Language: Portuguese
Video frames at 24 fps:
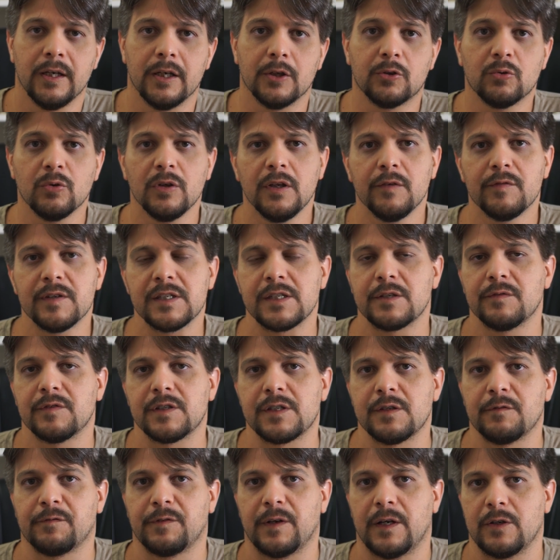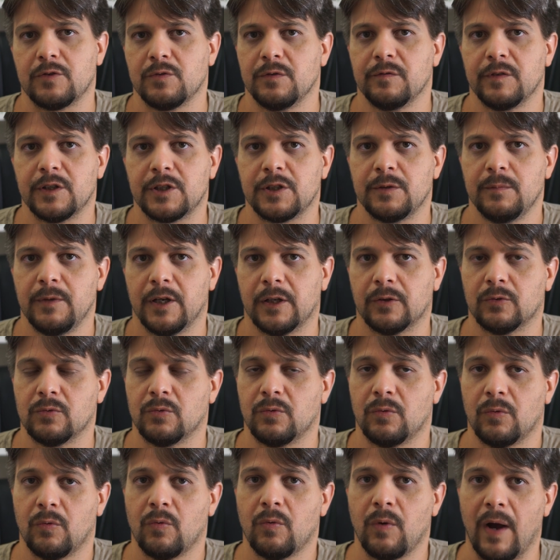E toda vez que você faz um investimento
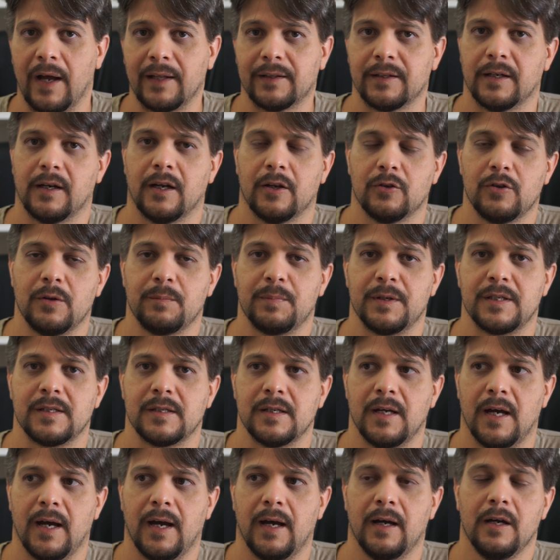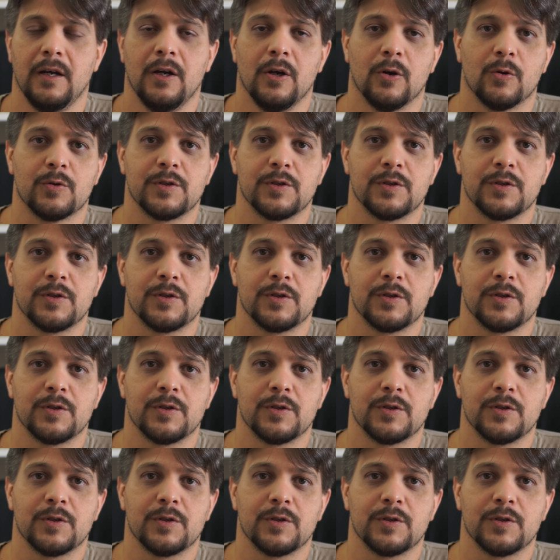atrelado ao IPCA,